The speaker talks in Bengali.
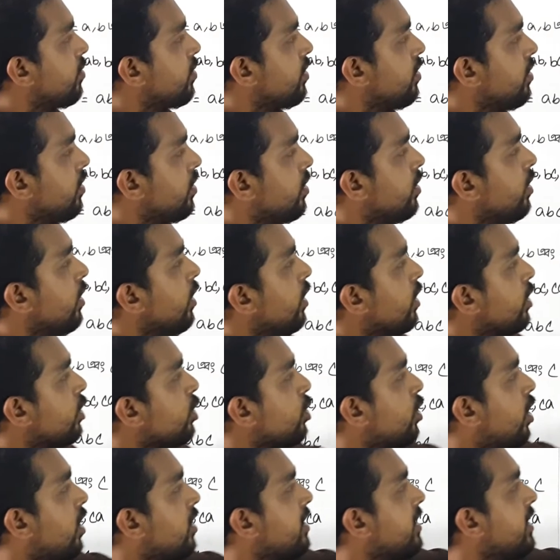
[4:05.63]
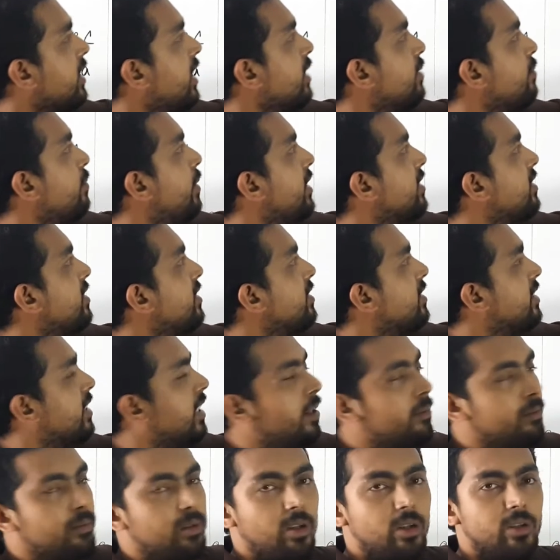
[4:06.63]
করেও শর্টকাট বেসিসে
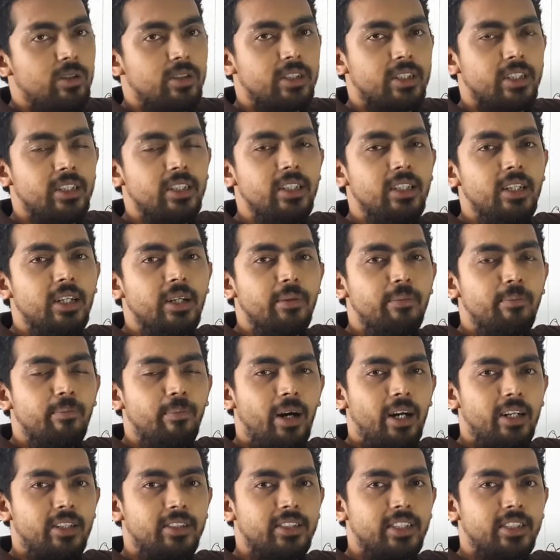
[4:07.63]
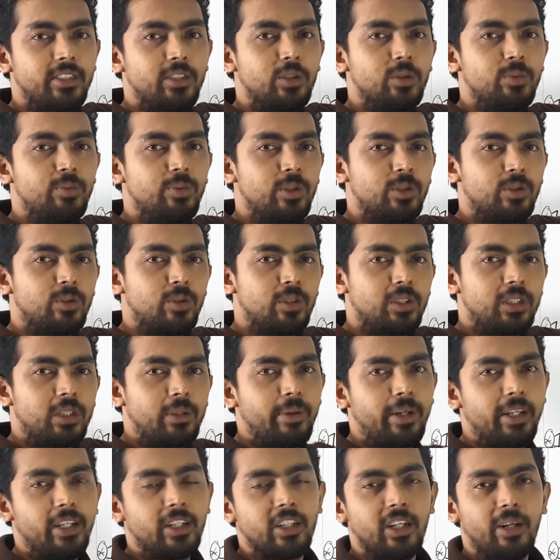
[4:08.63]
আমরা অঙ্কে মানটা নিরূপণ করতে
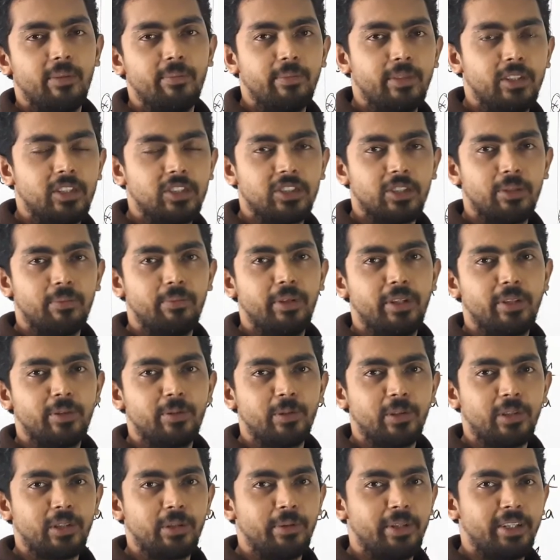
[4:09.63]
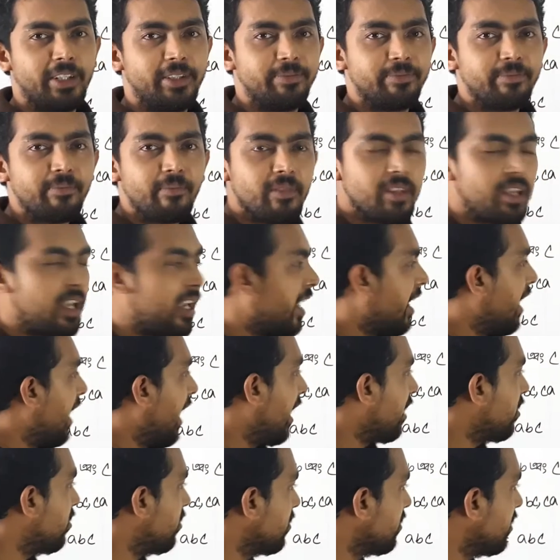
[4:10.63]
পারি কম্বিনেশন বের করতে পারি
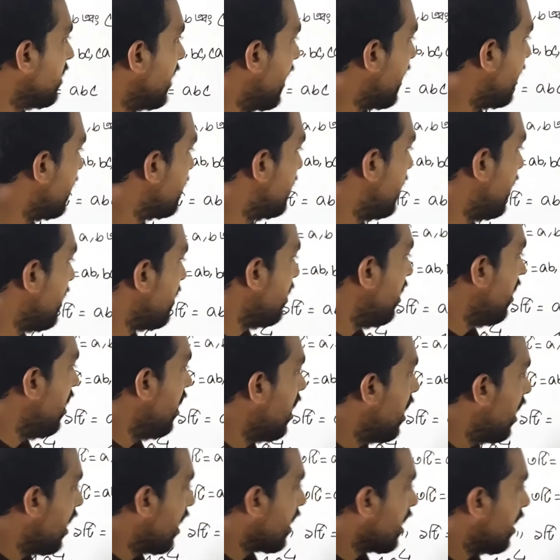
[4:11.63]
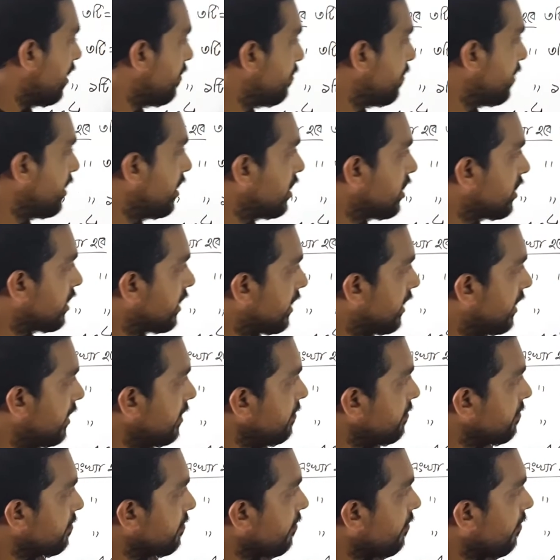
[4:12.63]
এখন দেখা যাক কম্বিনেশনে
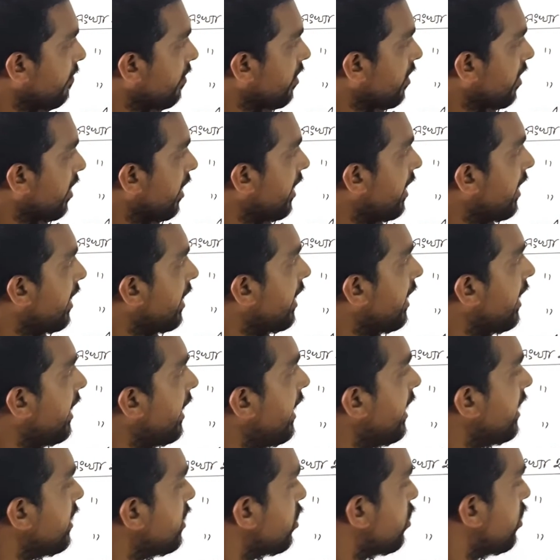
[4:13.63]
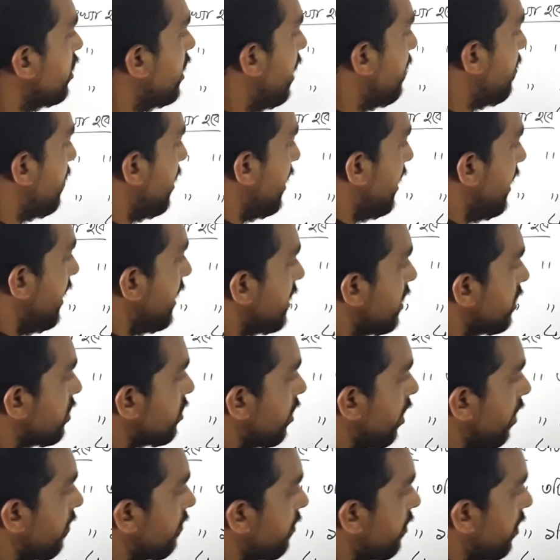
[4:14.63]
এই যে যদি আমরা এটা
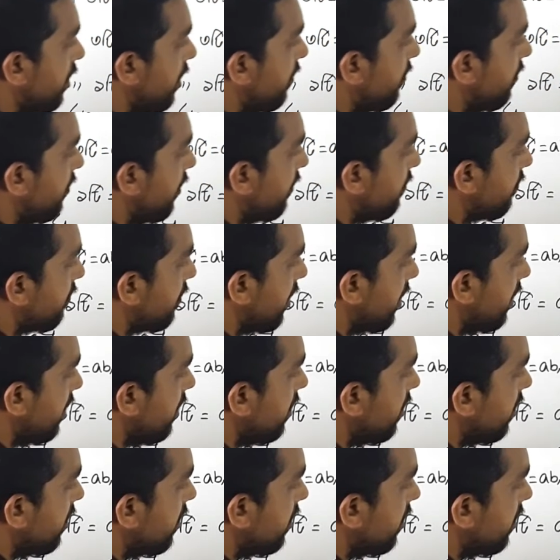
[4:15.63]
সলভ করি ফিফটিন